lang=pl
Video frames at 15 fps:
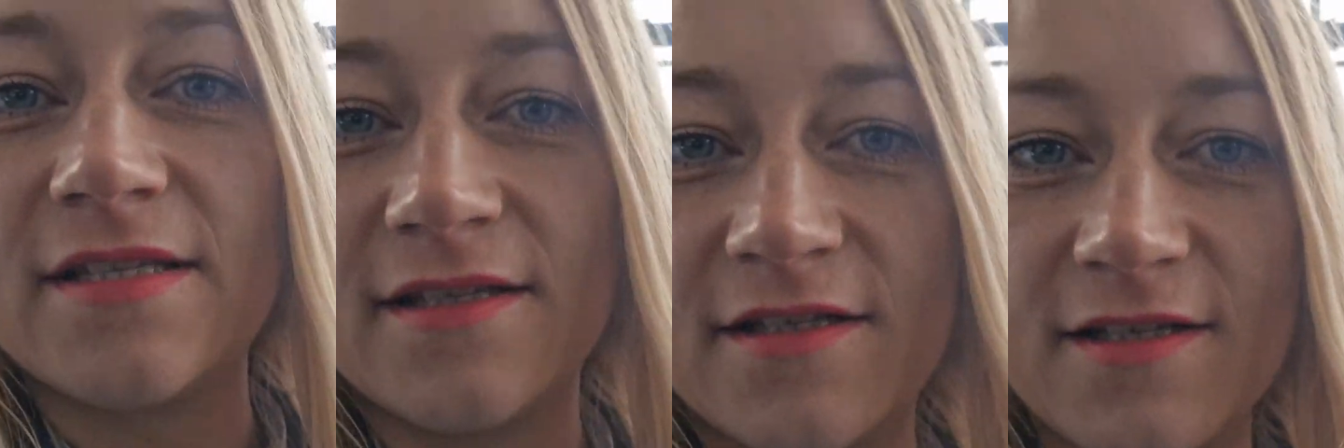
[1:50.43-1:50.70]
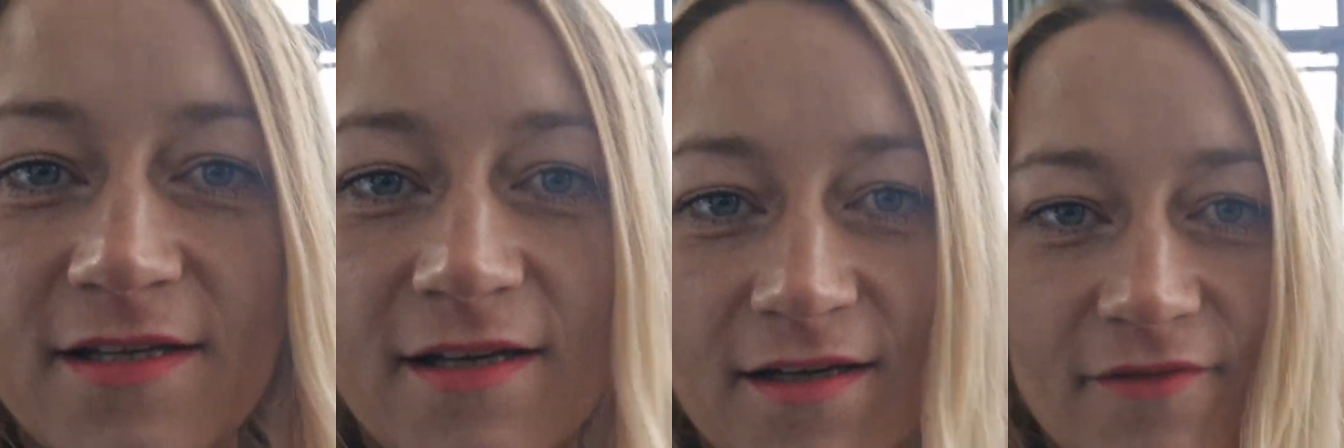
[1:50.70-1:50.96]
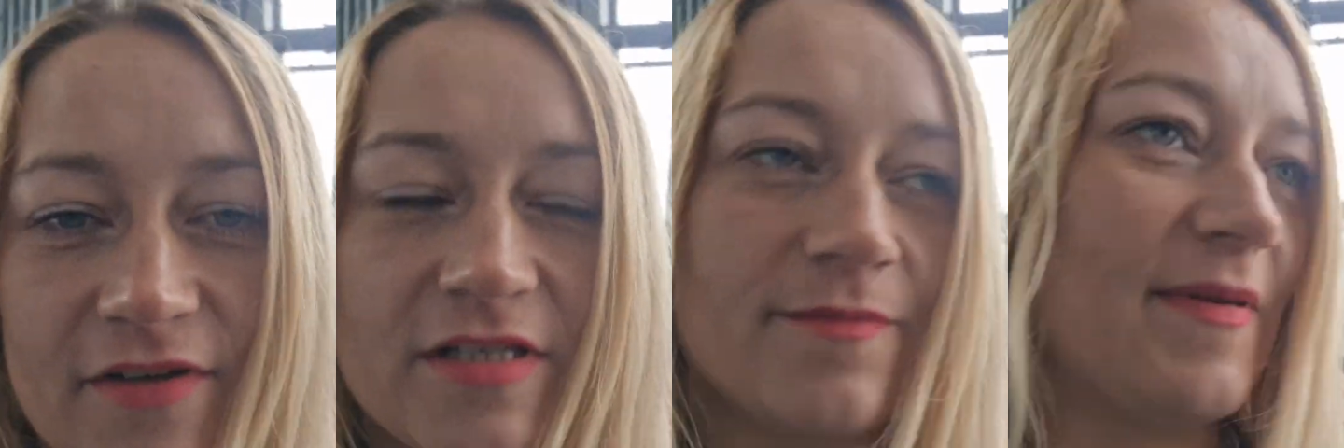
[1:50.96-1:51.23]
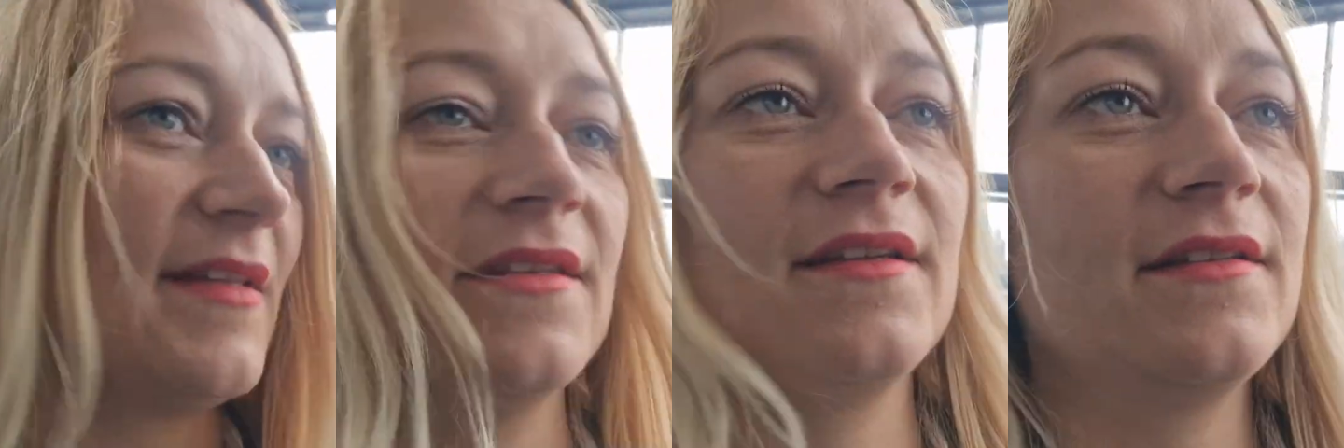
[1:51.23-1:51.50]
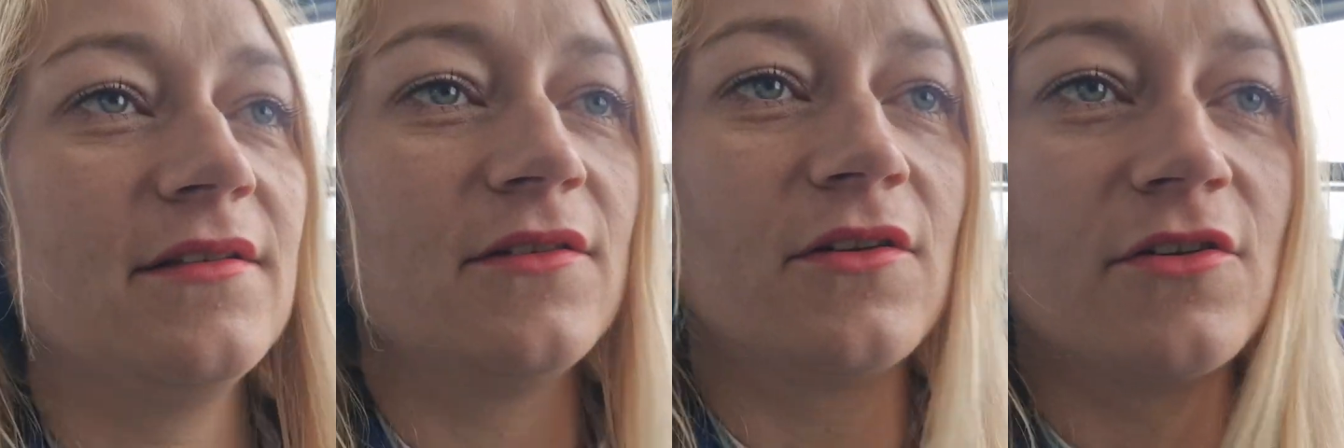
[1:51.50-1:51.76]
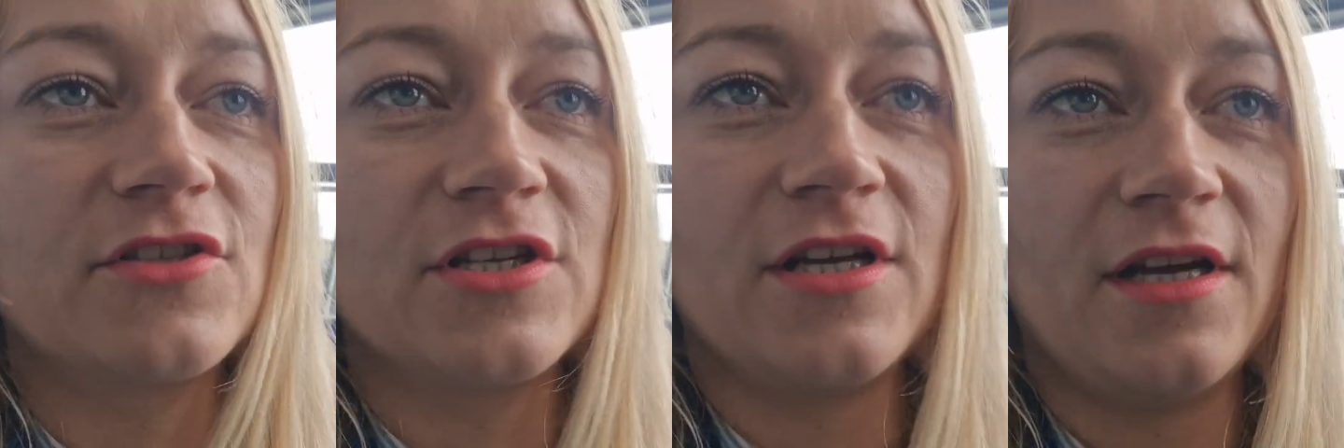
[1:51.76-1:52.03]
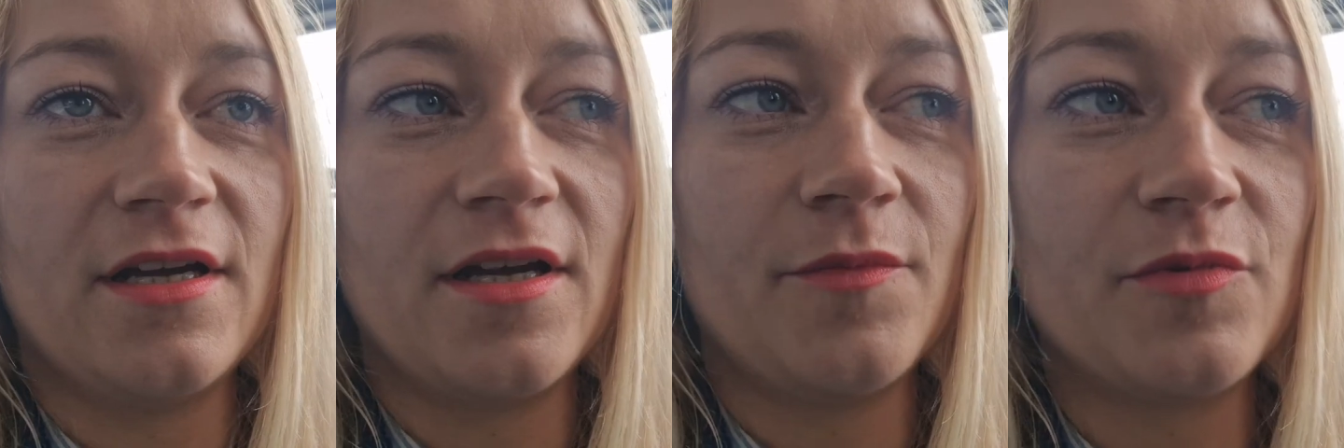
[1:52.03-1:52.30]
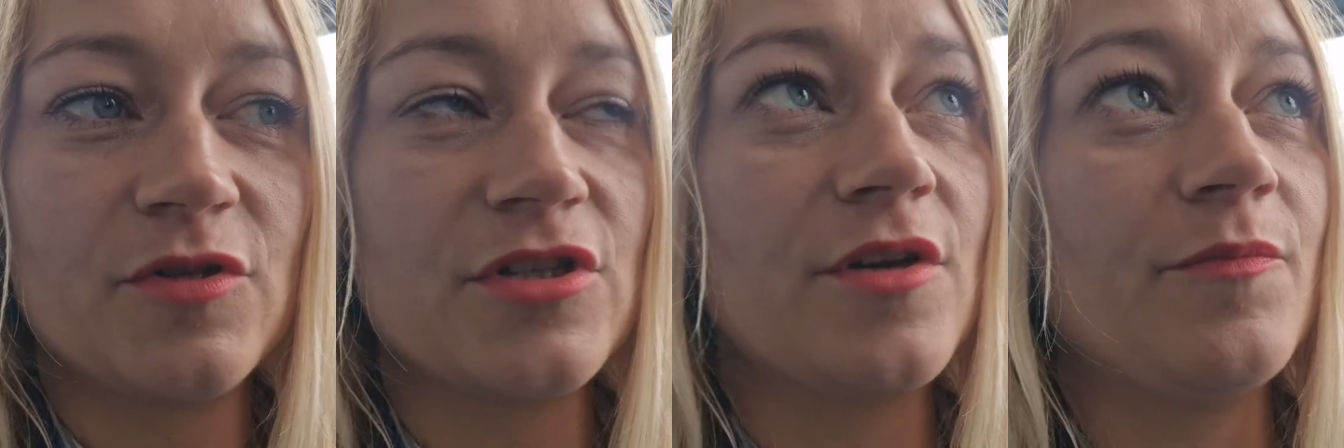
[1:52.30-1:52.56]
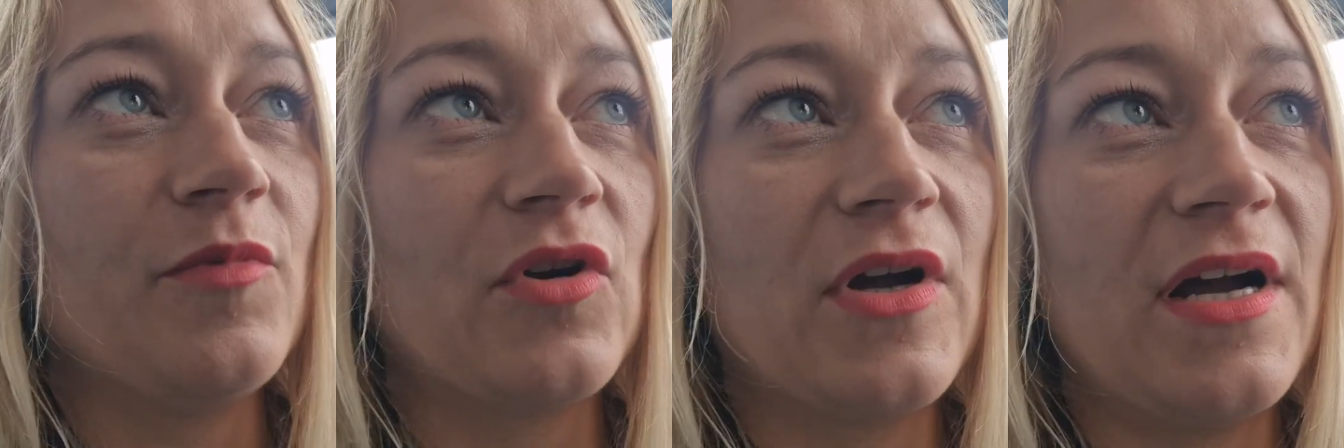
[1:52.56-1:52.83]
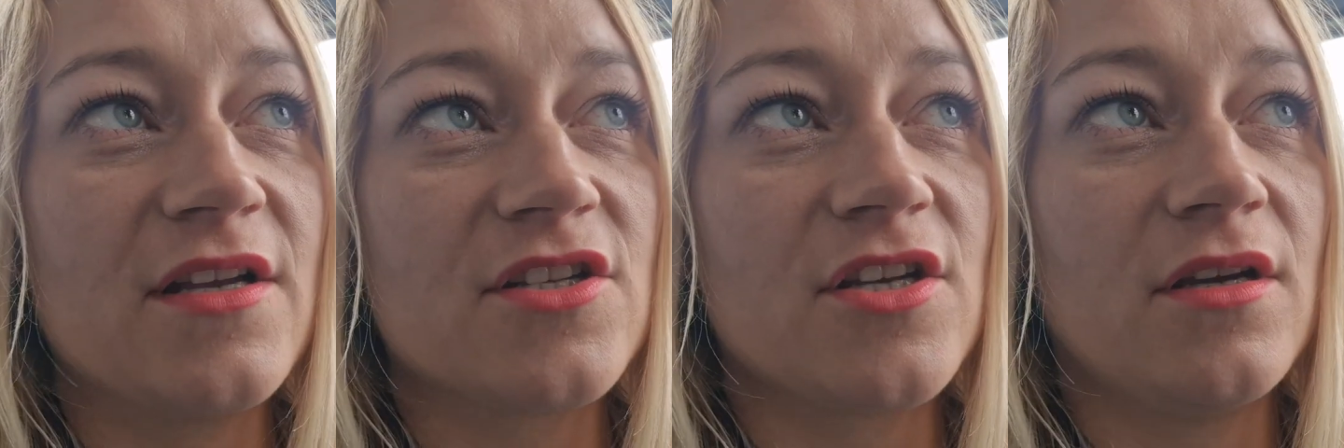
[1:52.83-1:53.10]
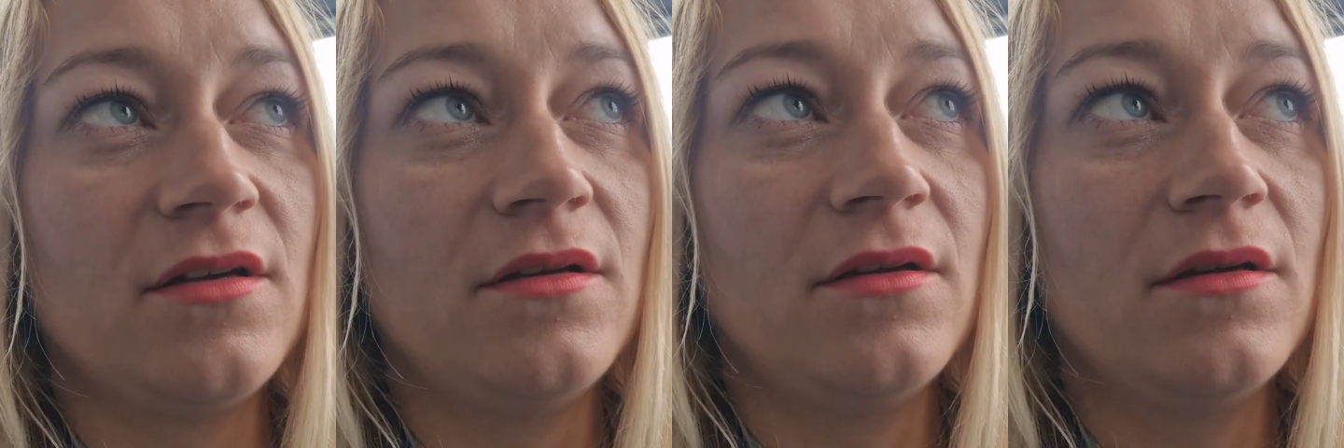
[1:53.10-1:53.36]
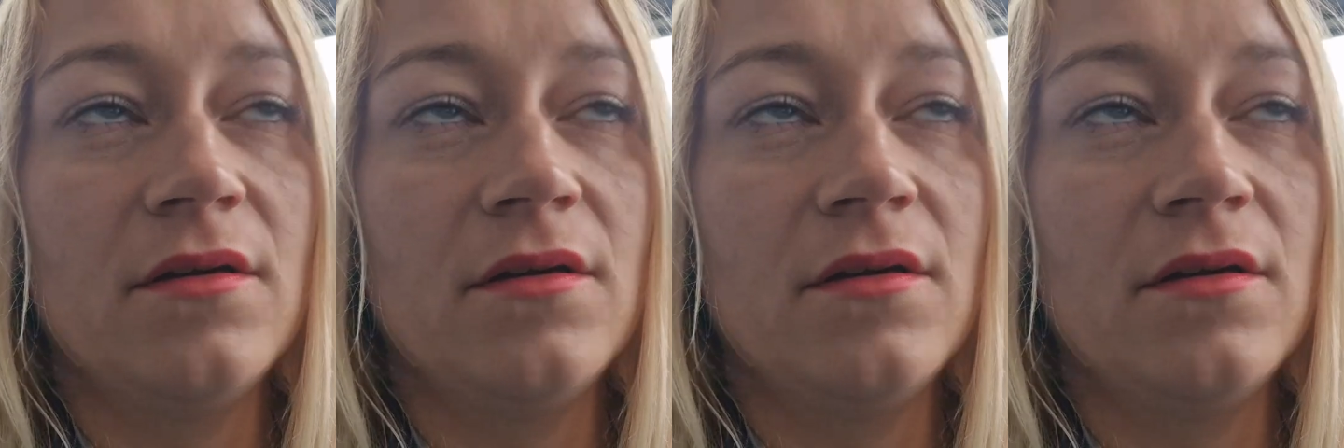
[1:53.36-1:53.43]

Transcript: Znaczy, nagrywać będę, tylko czy ja je później pokażę.